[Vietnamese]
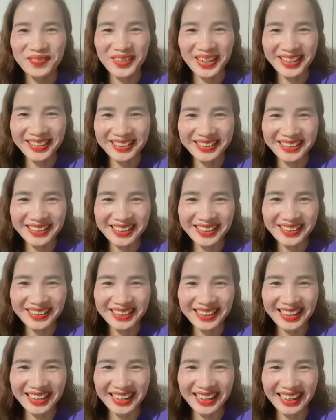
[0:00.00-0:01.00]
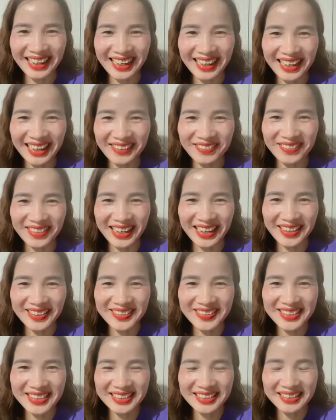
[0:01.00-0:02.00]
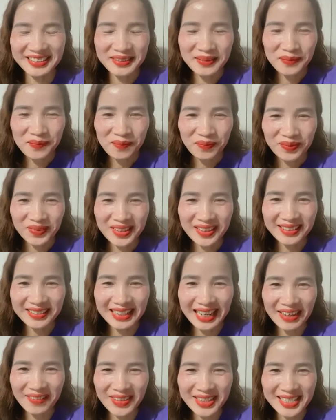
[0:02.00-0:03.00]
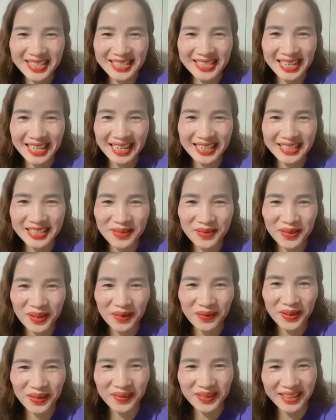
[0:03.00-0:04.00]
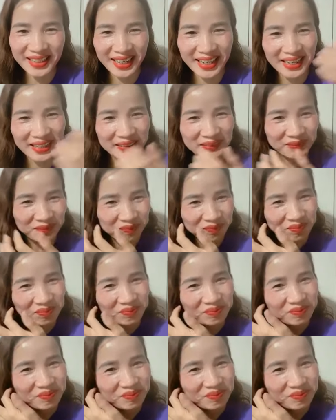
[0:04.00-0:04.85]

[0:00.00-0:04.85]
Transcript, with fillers: Mọi người có thể là vào tương tác và chia sẻ livestream cho Hoàng Viết với nha.